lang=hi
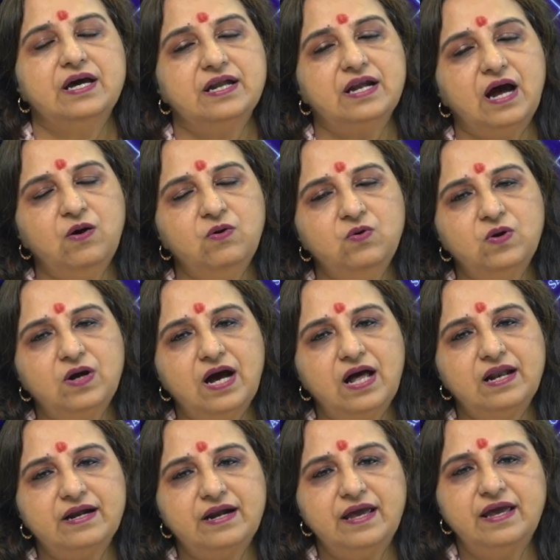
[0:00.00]
राहु
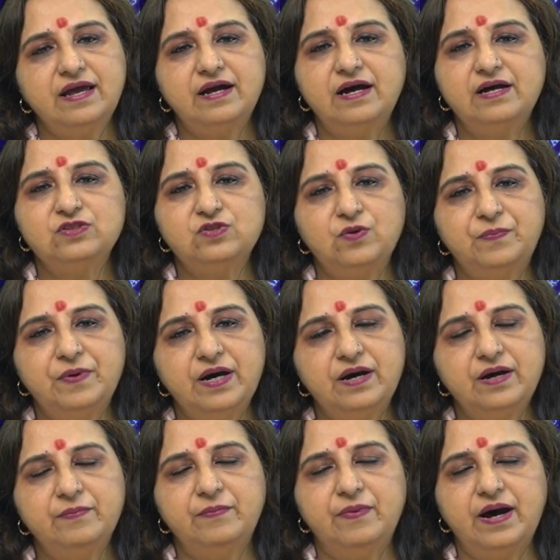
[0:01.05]
काल रहेगा
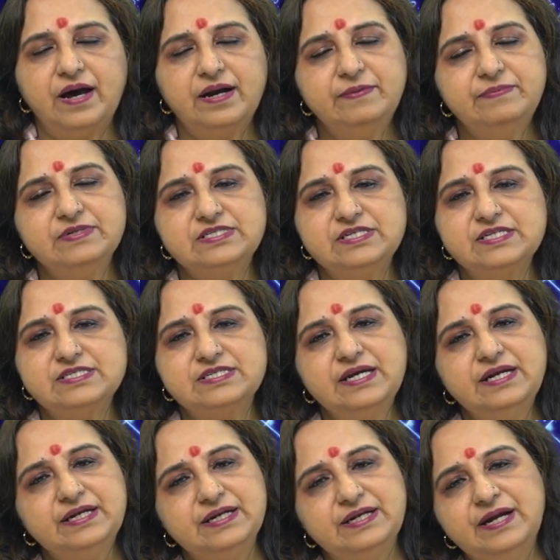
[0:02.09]
दोपहर 12 बजे
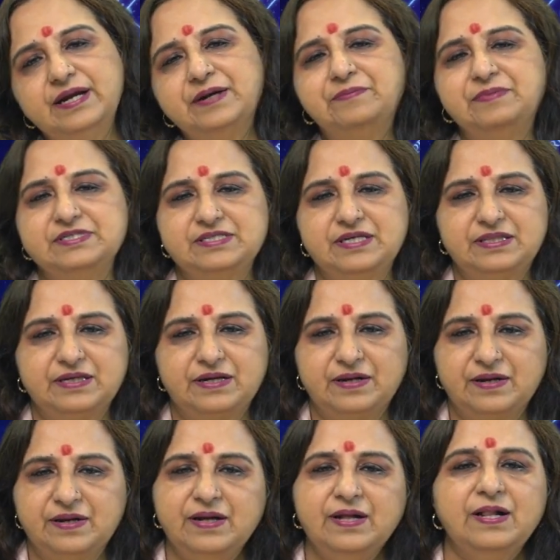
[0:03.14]
से डेढ़ बजे तक
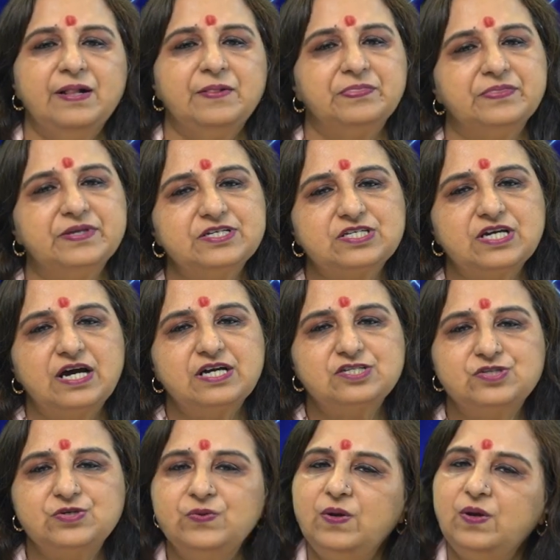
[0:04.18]

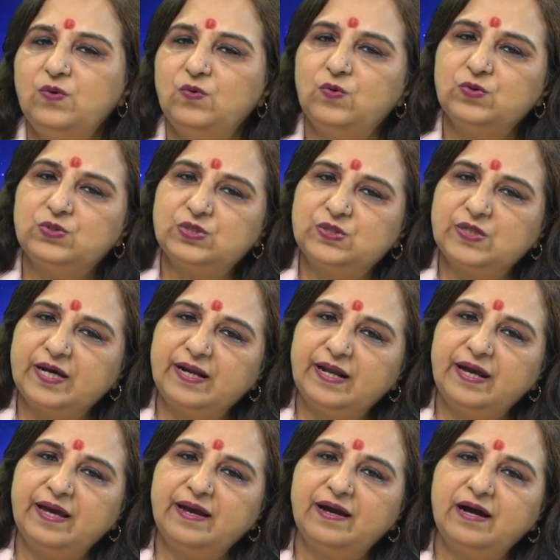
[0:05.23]
दिशाशूल उत्तर
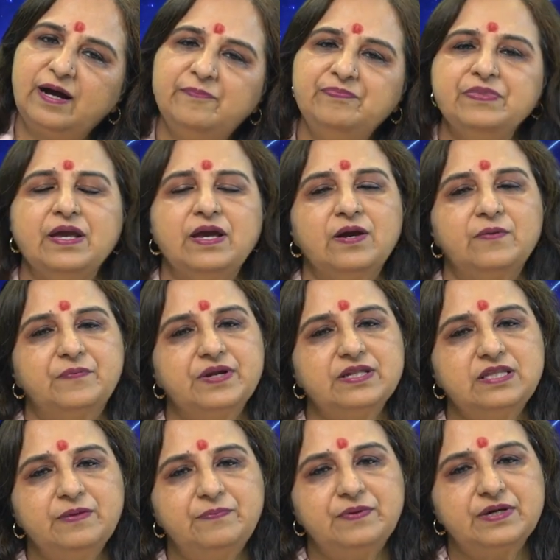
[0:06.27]
रहेगा
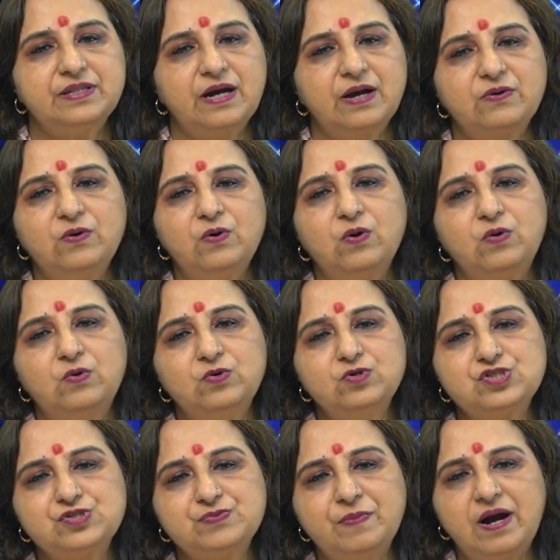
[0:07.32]
प्रतिपदा को
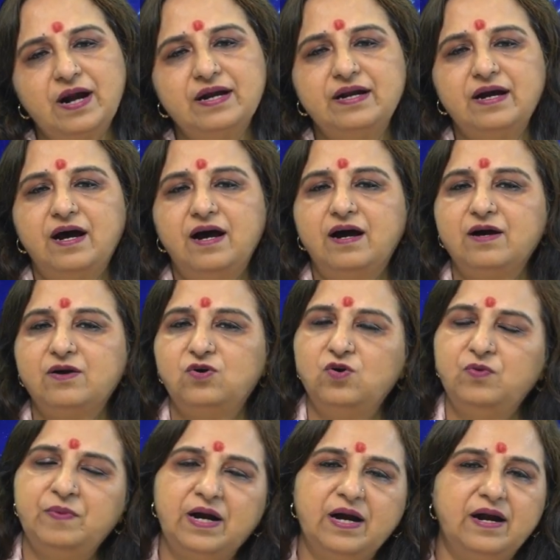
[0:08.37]
कुष्मांडा
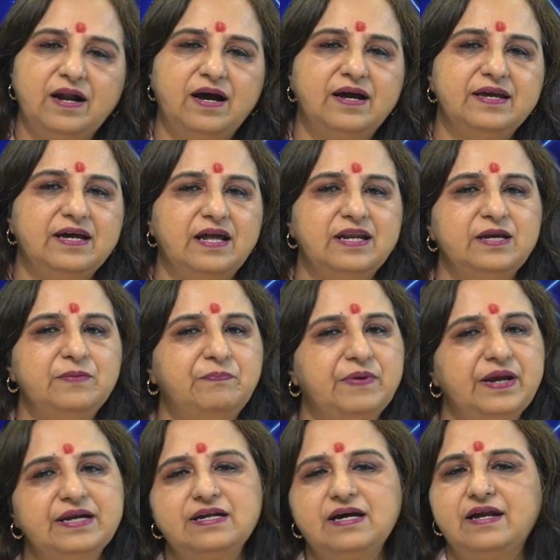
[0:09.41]
कुम्हड़ा यानी
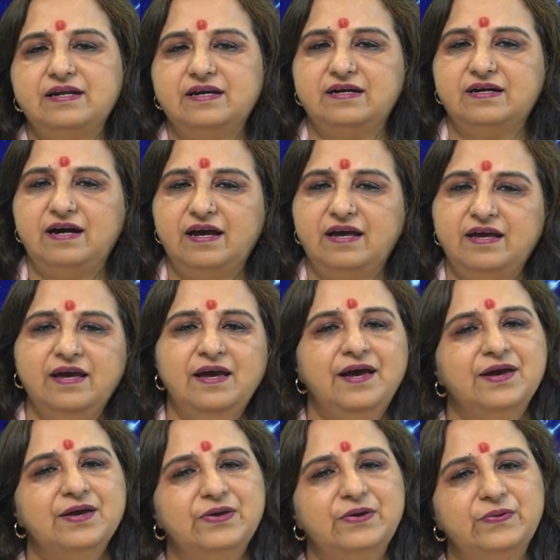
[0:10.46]
पेठा न खाएं
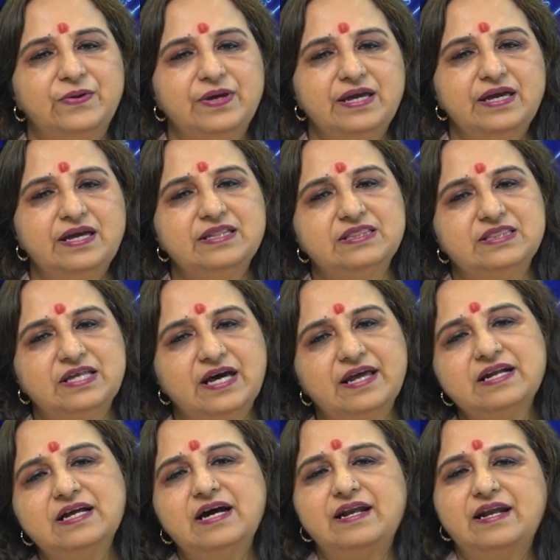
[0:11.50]
क्योंकि ये
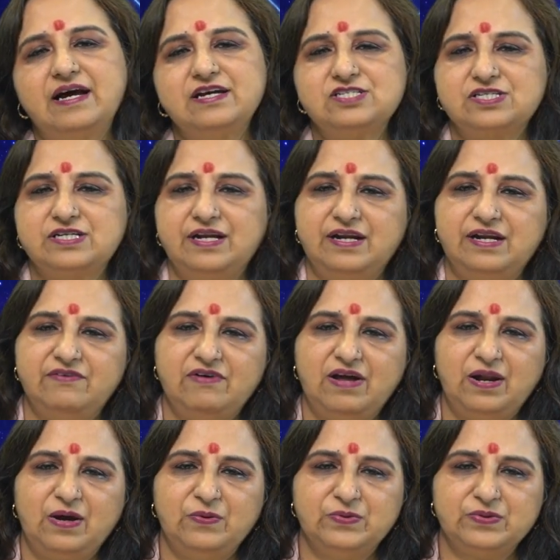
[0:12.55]
धन का नाश करने
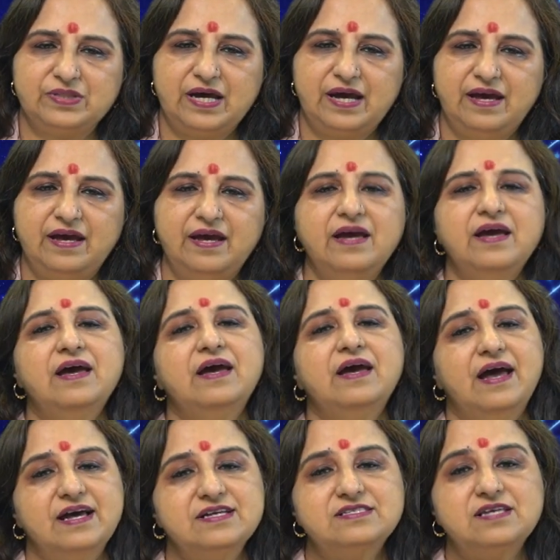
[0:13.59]
वाला होता है
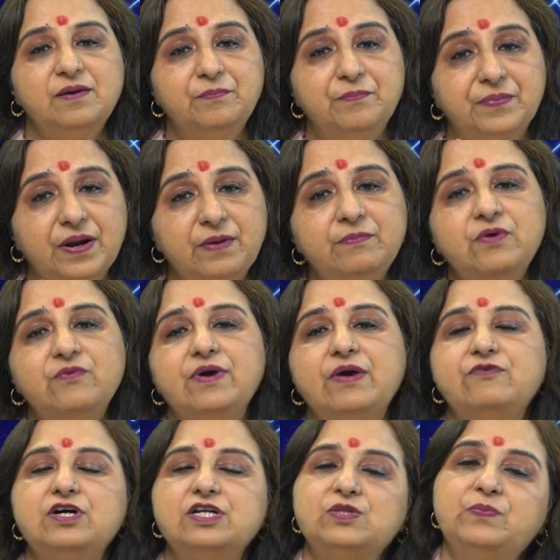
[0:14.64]
ऐसा ब्रह्म
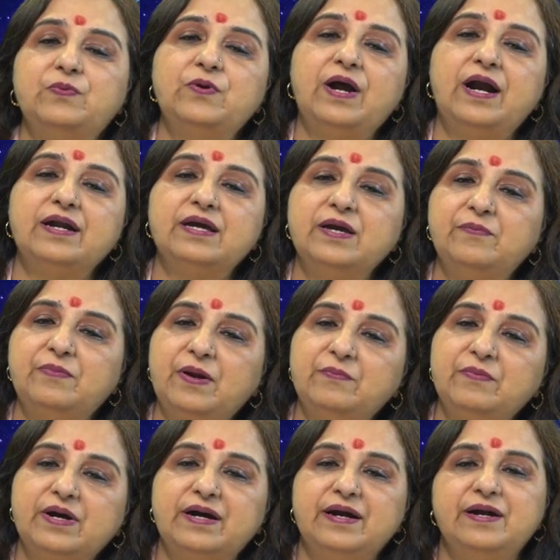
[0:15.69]
वैवर्त पुराण के
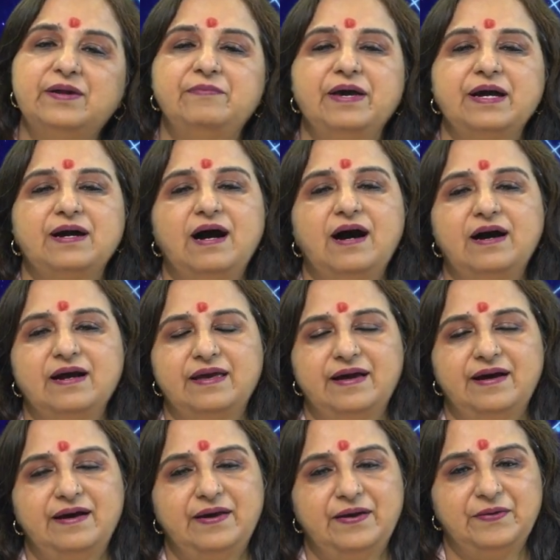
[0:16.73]
ब्रह्म खंड में कहा
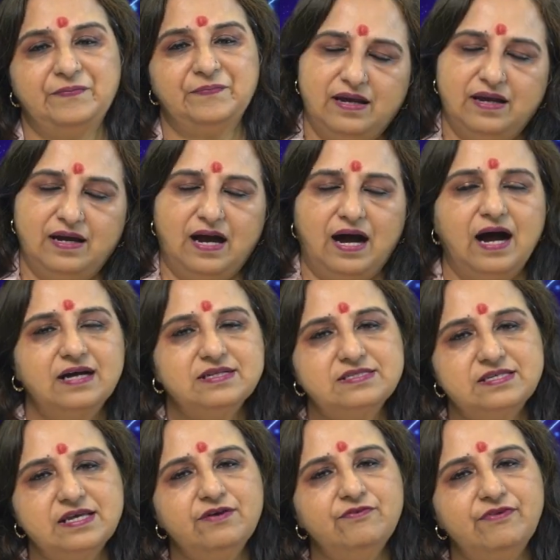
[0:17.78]
गया है आज
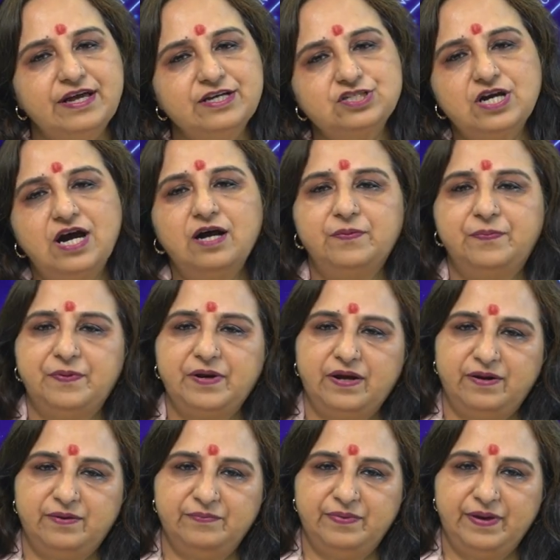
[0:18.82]
से वैशाख
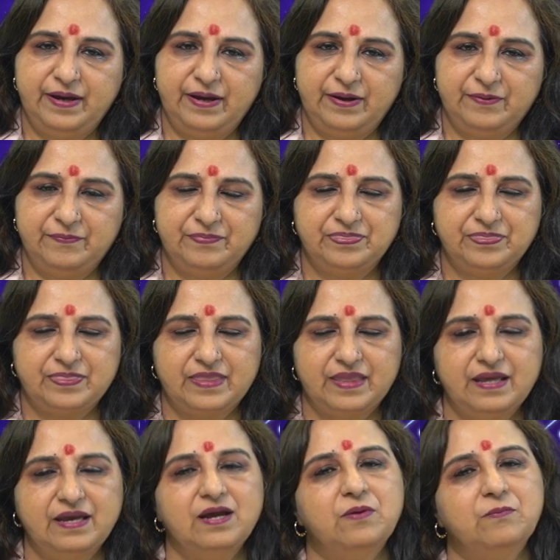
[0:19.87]
प्रारंभ है
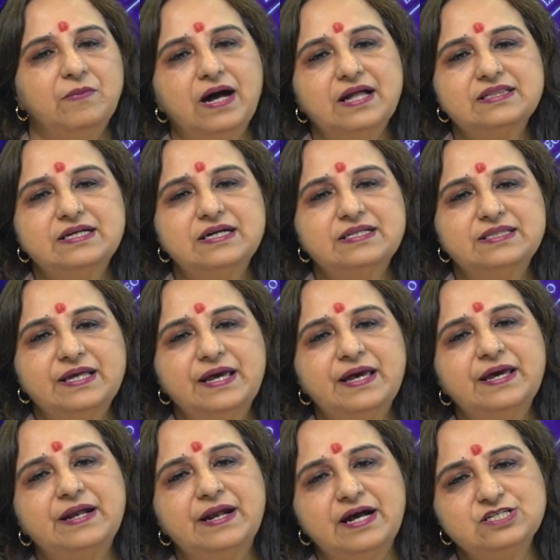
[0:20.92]
बात करते
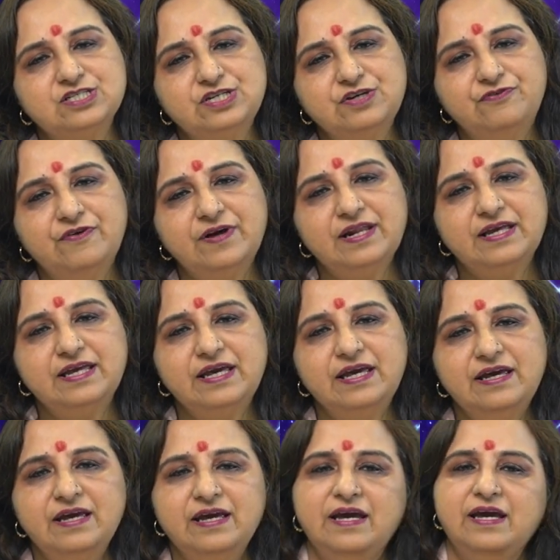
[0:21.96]
हैं राशिफल की